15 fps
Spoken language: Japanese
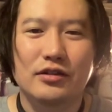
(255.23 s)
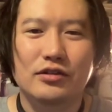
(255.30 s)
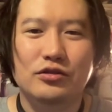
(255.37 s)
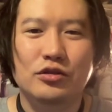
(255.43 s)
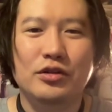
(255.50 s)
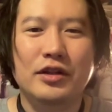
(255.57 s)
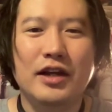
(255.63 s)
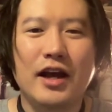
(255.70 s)

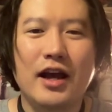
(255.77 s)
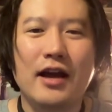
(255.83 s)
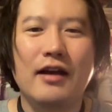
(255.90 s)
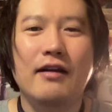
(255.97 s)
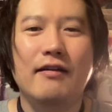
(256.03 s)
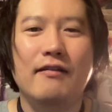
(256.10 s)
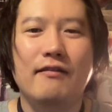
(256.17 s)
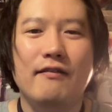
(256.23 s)
それ
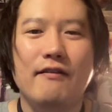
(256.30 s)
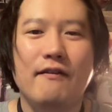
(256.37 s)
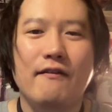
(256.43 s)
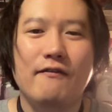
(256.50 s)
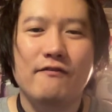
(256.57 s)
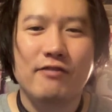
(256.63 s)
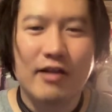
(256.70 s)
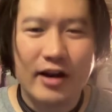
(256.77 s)
が
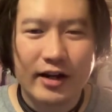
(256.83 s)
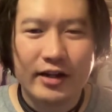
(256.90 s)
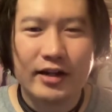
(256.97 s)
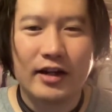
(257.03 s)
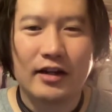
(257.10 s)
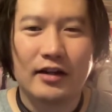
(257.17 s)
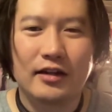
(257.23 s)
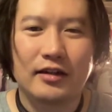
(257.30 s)

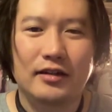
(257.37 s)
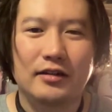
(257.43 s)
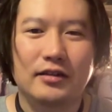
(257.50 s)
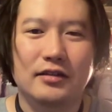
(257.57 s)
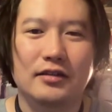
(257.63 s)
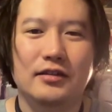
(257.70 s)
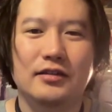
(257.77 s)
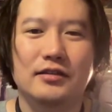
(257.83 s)
fire
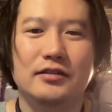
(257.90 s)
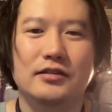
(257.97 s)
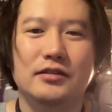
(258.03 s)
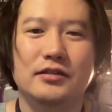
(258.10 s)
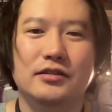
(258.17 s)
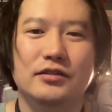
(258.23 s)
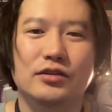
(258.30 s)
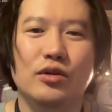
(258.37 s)

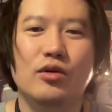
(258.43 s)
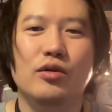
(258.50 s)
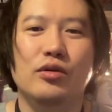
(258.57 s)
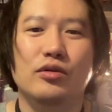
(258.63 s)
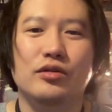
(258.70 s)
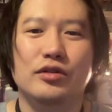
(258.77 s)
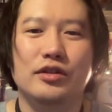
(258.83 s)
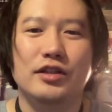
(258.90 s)
の
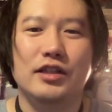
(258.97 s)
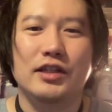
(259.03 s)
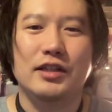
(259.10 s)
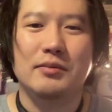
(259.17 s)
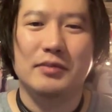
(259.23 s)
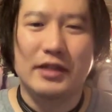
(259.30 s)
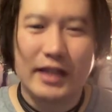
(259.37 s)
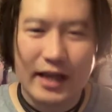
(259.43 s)

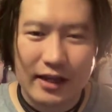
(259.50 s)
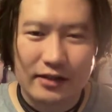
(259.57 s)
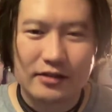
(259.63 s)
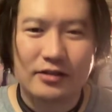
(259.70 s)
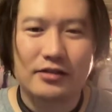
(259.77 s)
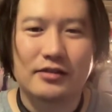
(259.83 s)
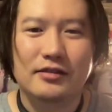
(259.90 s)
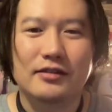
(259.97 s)
意味で
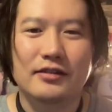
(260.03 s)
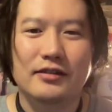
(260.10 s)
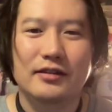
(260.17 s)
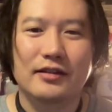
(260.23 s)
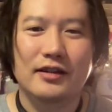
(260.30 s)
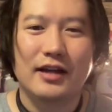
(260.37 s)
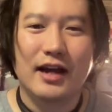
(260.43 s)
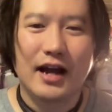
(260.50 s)
す。
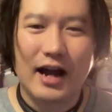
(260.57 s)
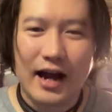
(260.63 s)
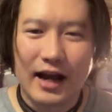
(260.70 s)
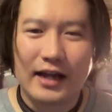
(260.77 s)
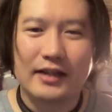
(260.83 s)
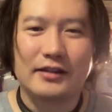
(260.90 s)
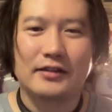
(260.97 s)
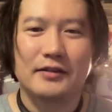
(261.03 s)

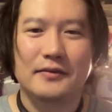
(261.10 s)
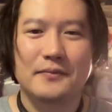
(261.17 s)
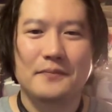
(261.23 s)
はい。